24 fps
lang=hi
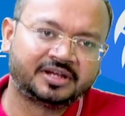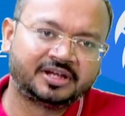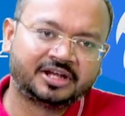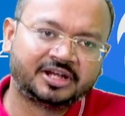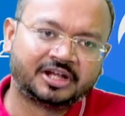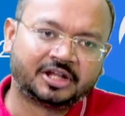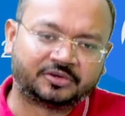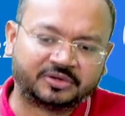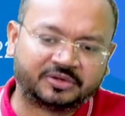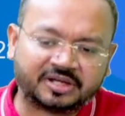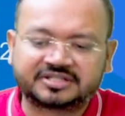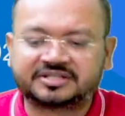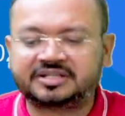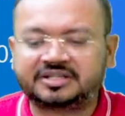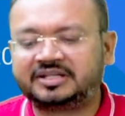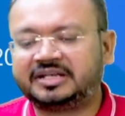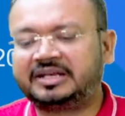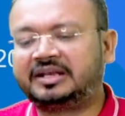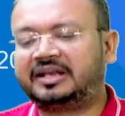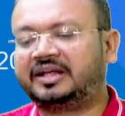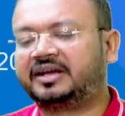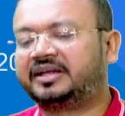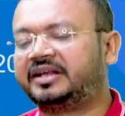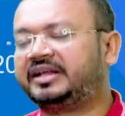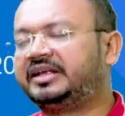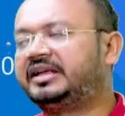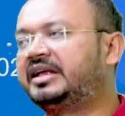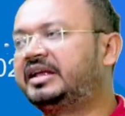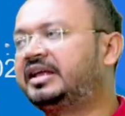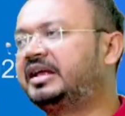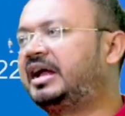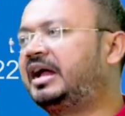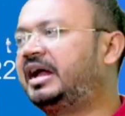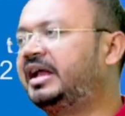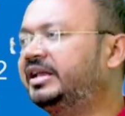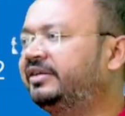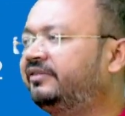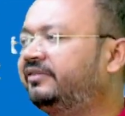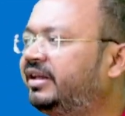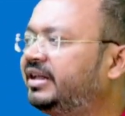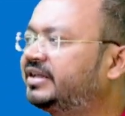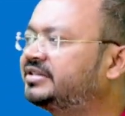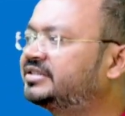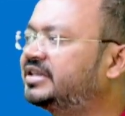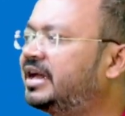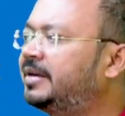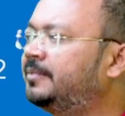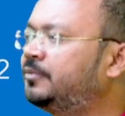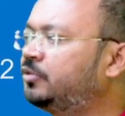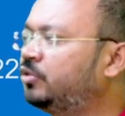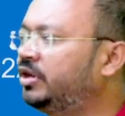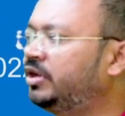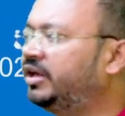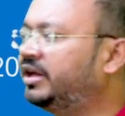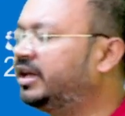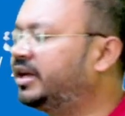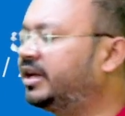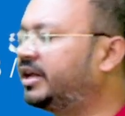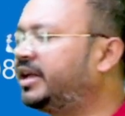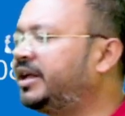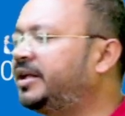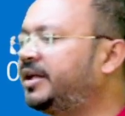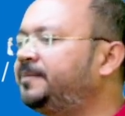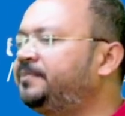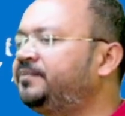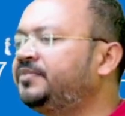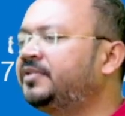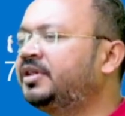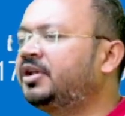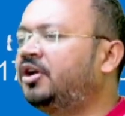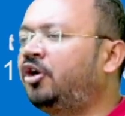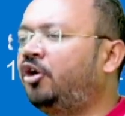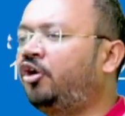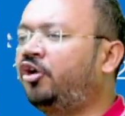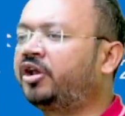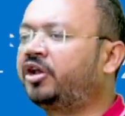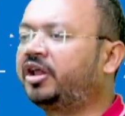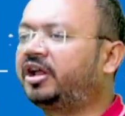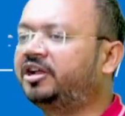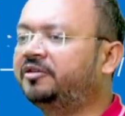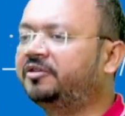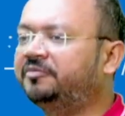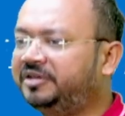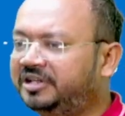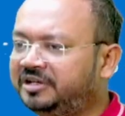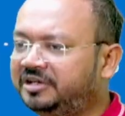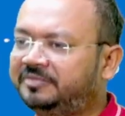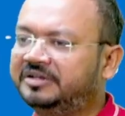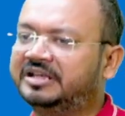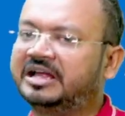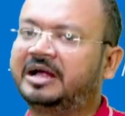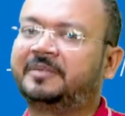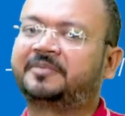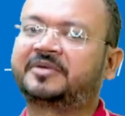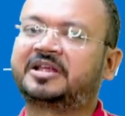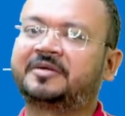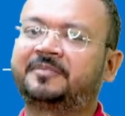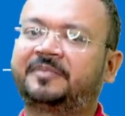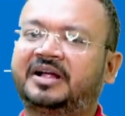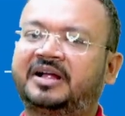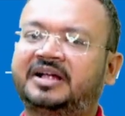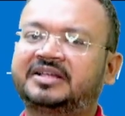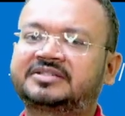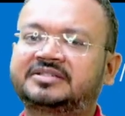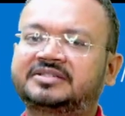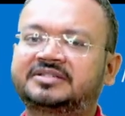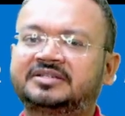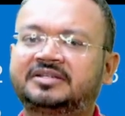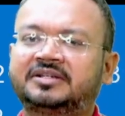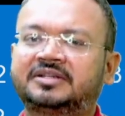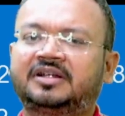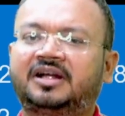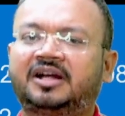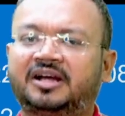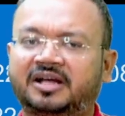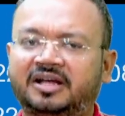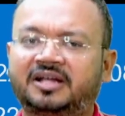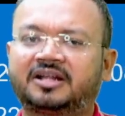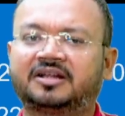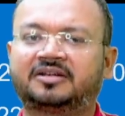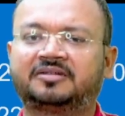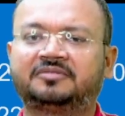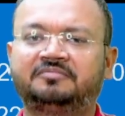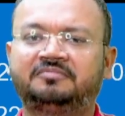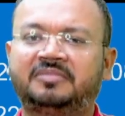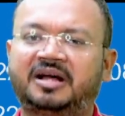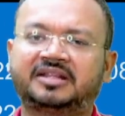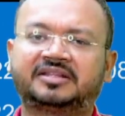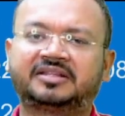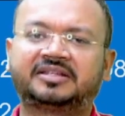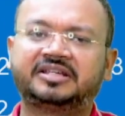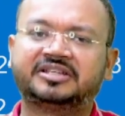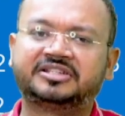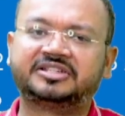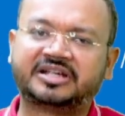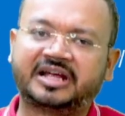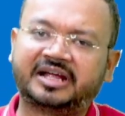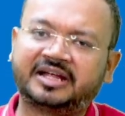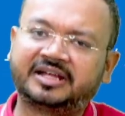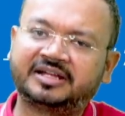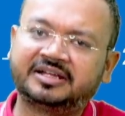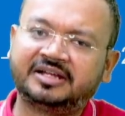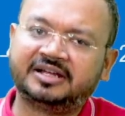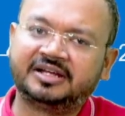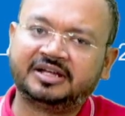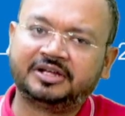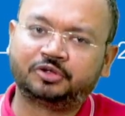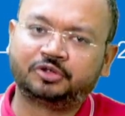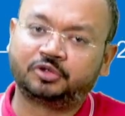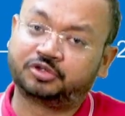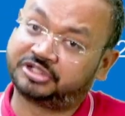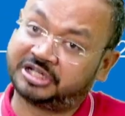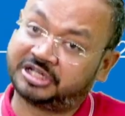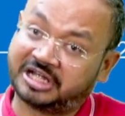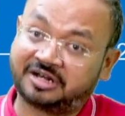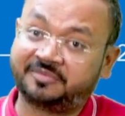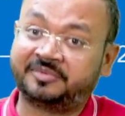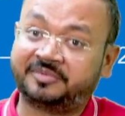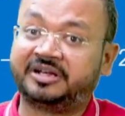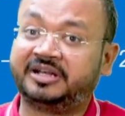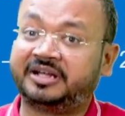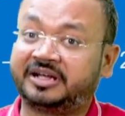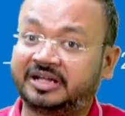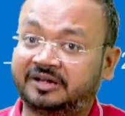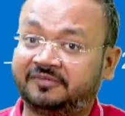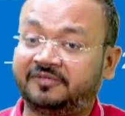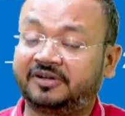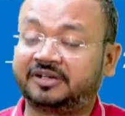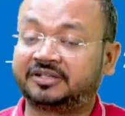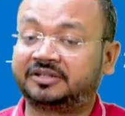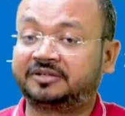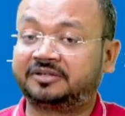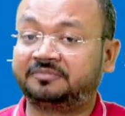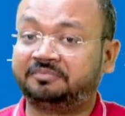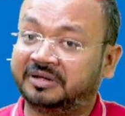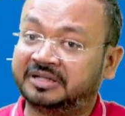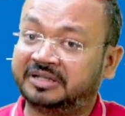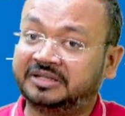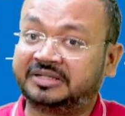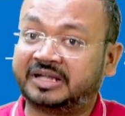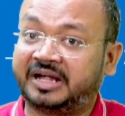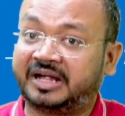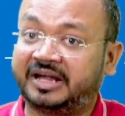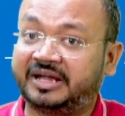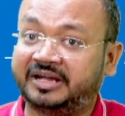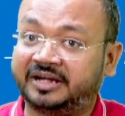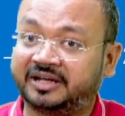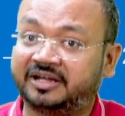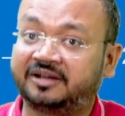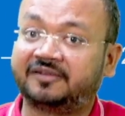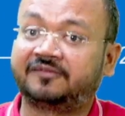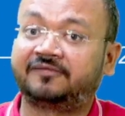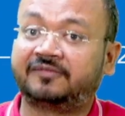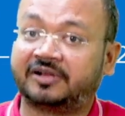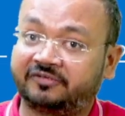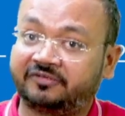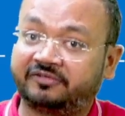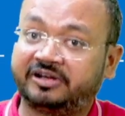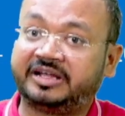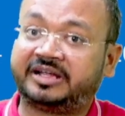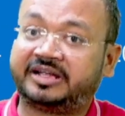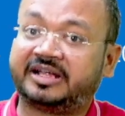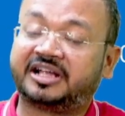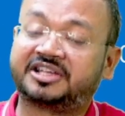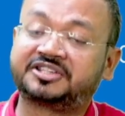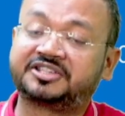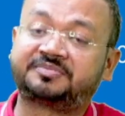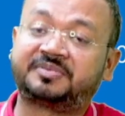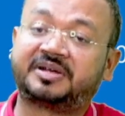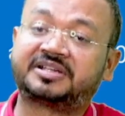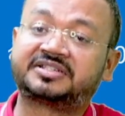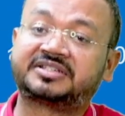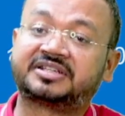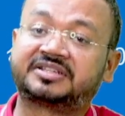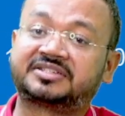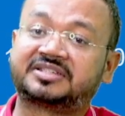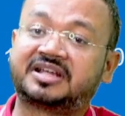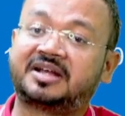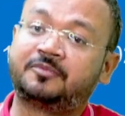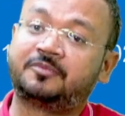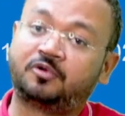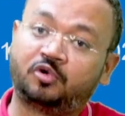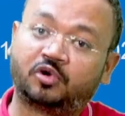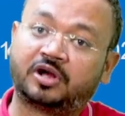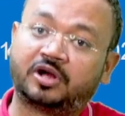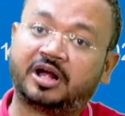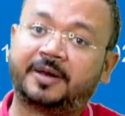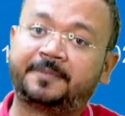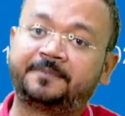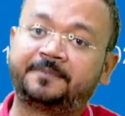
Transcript: तो ये स्थिति लग रही है आने वाले एग्ज़ाम को लेकर के और अभी भी आपके पास अगर बात की जाए तो चार महीने का वक्त बनता है अगर फरवरी के आसपास एग्जाम होगा